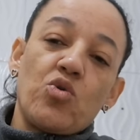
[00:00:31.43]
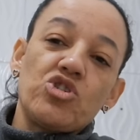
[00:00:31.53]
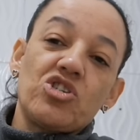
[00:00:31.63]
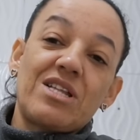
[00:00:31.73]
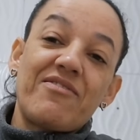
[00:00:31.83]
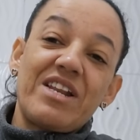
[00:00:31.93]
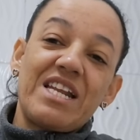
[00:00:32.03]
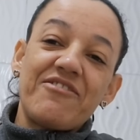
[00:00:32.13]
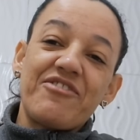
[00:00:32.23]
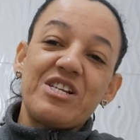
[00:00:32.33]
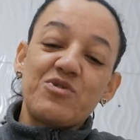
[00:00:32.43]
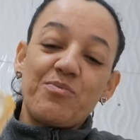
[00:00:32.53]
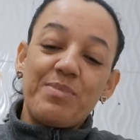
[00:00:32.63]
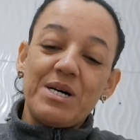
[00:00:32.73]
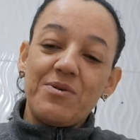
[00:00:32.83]
Hoje eu tava lá na fila do
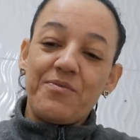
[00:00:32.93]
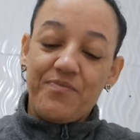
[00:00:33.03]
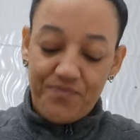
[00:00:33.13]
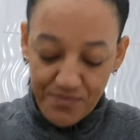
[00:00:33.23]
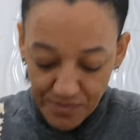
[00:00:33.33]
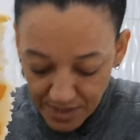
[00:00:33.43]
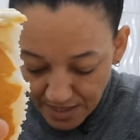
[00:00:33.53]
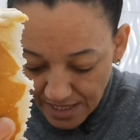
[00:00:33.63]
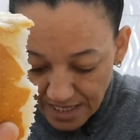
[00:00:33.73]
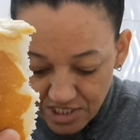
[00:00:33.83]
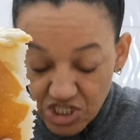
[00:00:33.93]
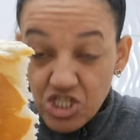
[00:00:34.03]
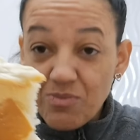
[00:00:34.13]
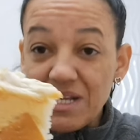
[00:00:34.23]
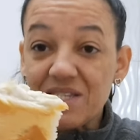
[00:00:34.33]
pão, acho que
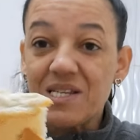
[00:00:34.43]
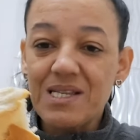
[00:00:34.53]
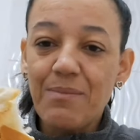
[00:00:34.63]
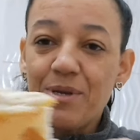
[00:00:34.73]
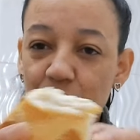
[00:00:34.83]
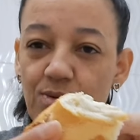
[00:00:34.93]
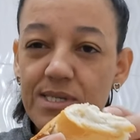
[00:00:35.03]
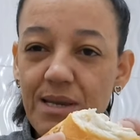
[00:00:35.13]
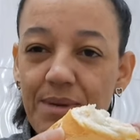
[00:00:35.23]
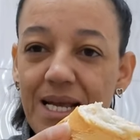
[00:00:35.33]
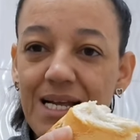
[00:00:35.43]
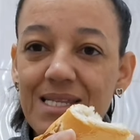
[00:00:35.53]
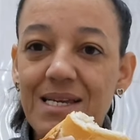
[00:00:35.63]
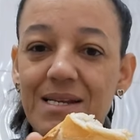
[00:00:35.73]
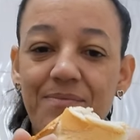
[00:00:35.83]
tinha umas 30 pessoas, sem
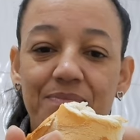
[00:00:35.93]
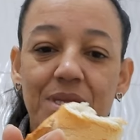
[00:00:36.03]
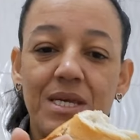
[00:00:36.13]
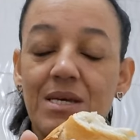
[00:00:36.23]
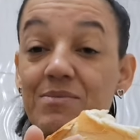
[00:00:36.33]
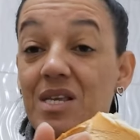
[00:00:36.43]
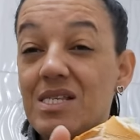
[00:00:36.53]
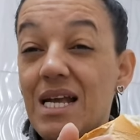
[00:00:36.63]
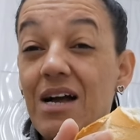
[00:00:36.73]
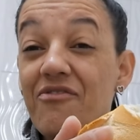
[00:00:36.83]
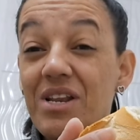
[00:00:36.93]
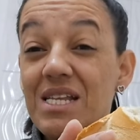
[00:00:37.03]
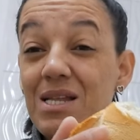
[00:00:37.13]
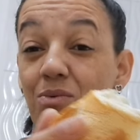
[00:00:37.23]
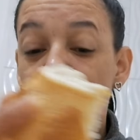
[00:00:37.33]
brincadeira. Vocês verem que a fila é
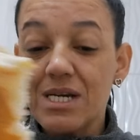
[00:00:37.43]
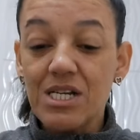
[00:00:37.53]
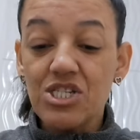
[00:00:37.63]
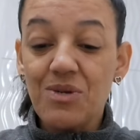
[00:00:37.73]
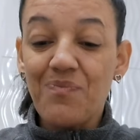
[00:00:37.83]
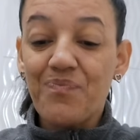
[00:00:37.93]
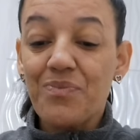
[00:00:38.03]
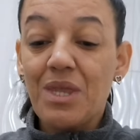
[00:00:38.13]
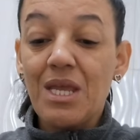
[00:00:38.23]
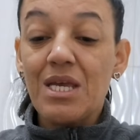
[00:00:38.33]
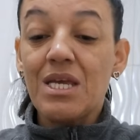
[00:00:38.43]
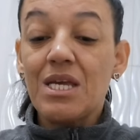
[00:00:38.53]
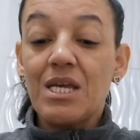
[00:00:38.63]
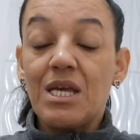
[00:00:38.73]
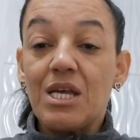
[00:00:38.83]
tão grande
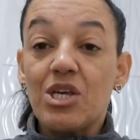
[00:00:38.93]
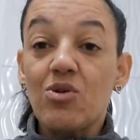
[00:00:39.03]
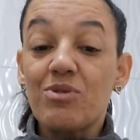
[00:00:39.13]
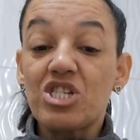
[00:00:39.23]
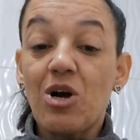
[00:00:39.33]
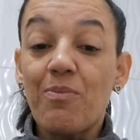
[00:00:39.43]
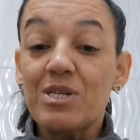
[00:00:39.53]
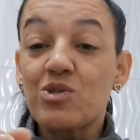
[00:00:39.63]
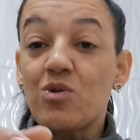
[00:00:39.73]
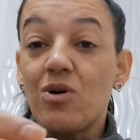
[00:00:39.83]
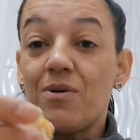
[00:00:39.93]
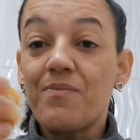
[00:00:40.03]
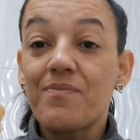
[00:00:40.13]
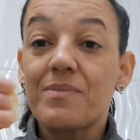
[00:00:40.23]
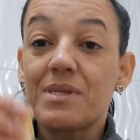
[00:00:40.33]
que o Michel
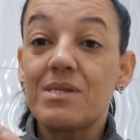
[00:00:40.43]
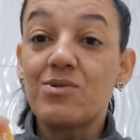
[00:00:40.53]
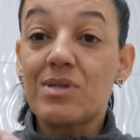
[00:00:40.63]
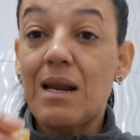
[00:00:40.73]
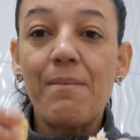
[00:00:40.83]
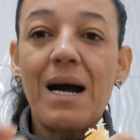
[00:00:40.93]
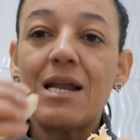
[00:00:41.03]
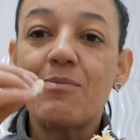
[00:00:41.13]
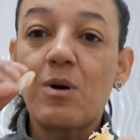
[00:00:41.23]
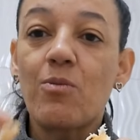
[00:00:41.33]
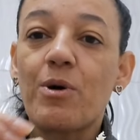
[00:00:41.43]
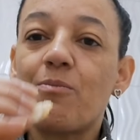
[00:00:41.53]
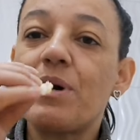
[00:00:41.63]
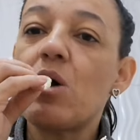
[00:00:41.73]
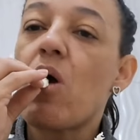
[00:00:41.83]
passou do trabalho para comprar o
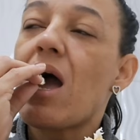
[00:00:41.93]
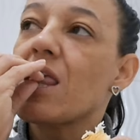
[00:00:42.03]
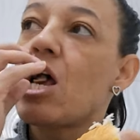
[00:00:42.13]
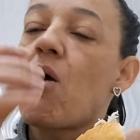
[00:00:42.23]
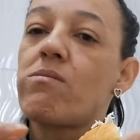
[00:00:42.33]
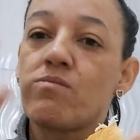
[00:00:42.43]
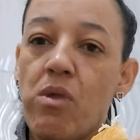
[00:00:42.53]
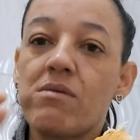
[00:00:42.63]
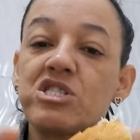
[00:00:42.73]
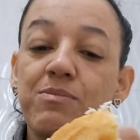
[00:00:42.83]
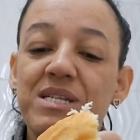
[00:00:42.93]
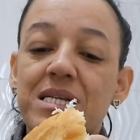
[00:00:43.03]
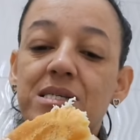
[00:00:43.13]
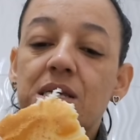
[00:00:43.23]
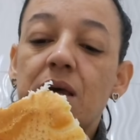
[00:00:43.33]
pão, já para
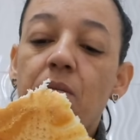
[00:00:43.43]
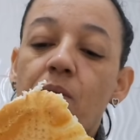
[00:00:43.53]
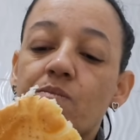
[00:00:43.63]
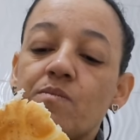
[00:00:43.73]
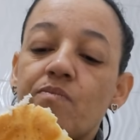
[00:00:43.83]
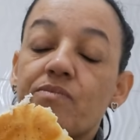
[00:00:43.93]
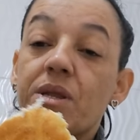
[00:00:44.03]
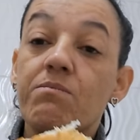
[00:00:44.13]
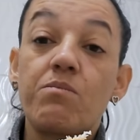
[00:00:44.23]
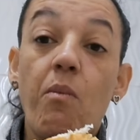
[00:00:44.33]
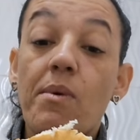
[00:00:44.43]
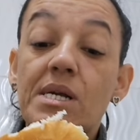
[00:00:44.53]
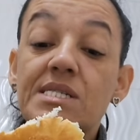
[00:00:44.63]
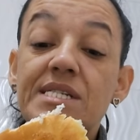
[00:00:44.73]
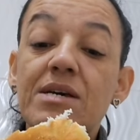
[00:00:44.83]
trazer.
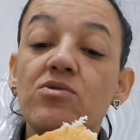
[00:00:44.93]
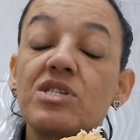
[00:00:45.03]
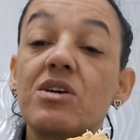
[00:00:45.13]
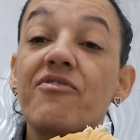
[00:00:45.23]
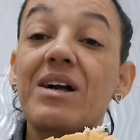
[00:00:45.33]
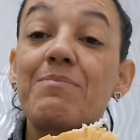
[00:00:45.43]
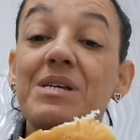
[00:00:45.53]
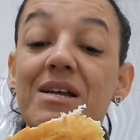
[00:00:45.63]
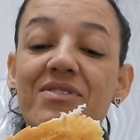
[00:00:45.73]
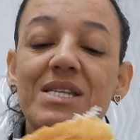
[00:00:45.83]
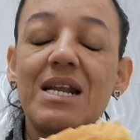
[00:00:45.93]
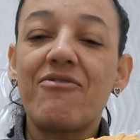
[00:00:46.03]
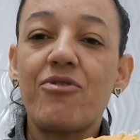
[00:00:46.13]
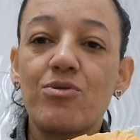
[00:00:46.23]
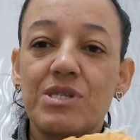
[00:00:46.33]
Ele nem conseguiu ficar porque tava dando a
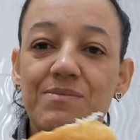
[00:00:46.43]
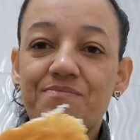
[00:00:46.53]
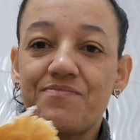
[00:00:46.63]
volta.